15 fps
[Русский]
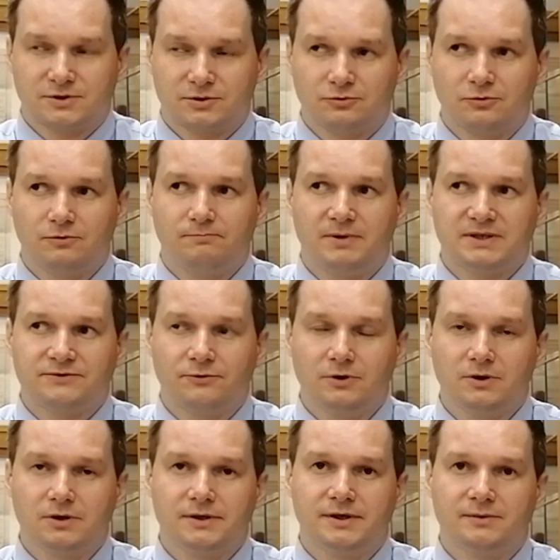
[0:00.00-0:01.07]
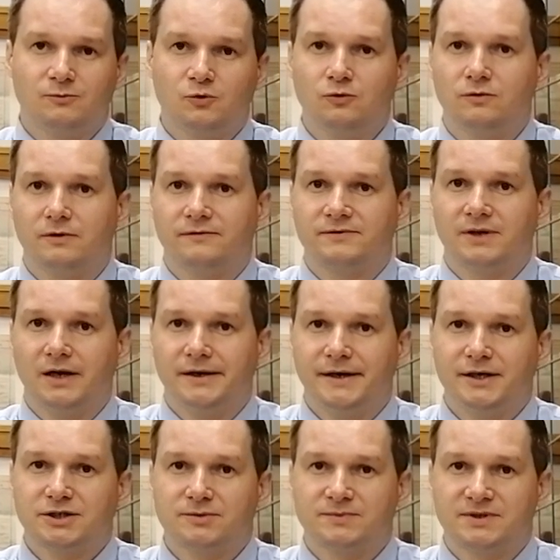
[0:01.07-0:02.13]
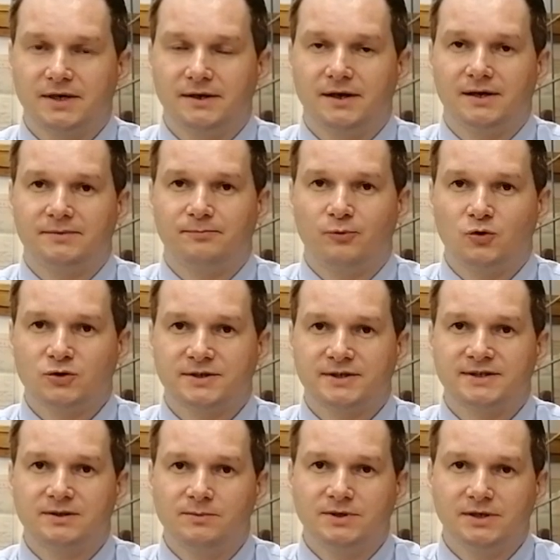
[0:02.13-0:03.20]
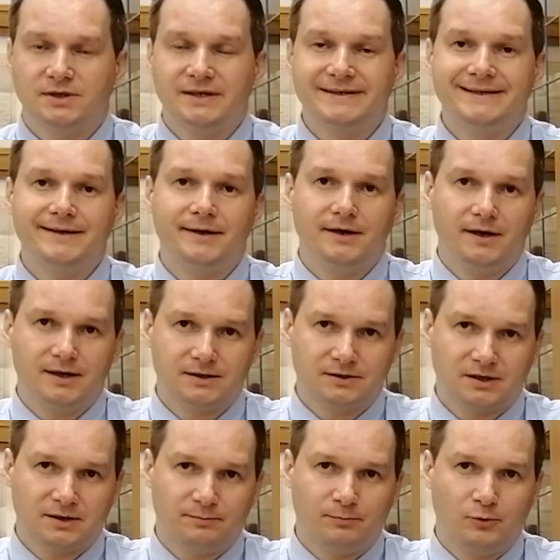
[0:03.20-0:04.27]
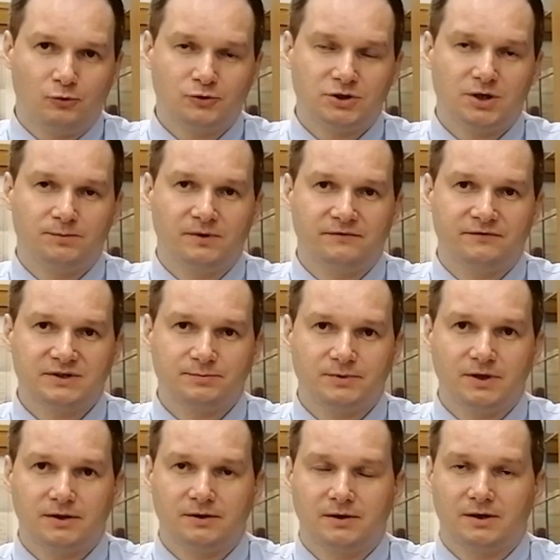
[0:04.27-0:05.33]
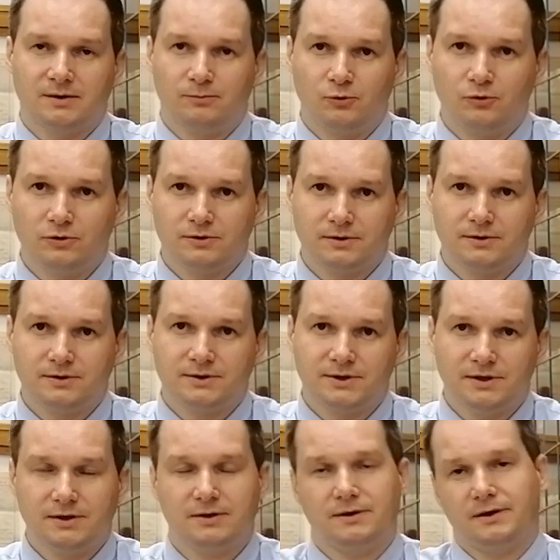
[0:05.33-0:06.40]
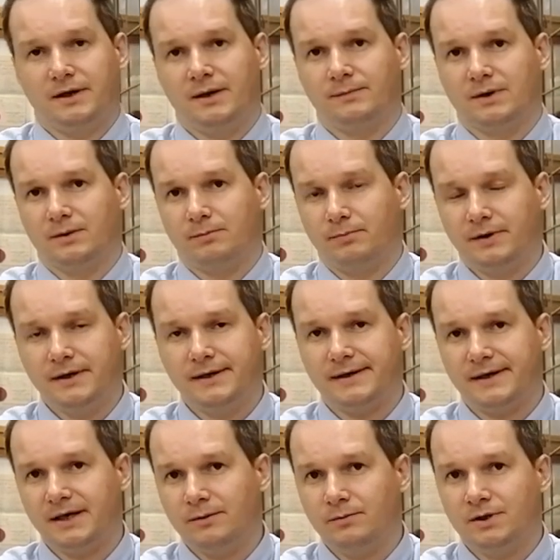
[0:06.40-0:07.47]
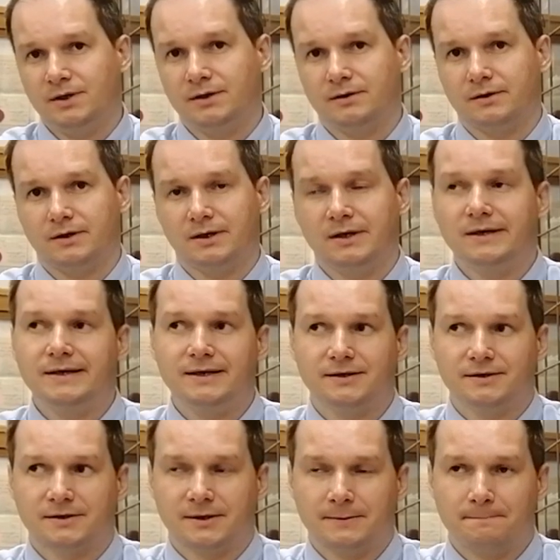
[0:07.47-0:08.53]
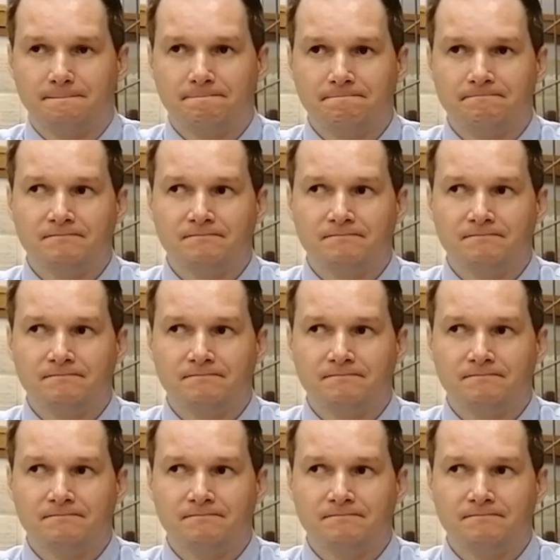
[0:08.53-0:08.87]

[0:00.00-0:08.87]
что позволило ему в дальнейшем занять пост заместителя директора по учебно-воспитательной работе МГПИ имени Ленина.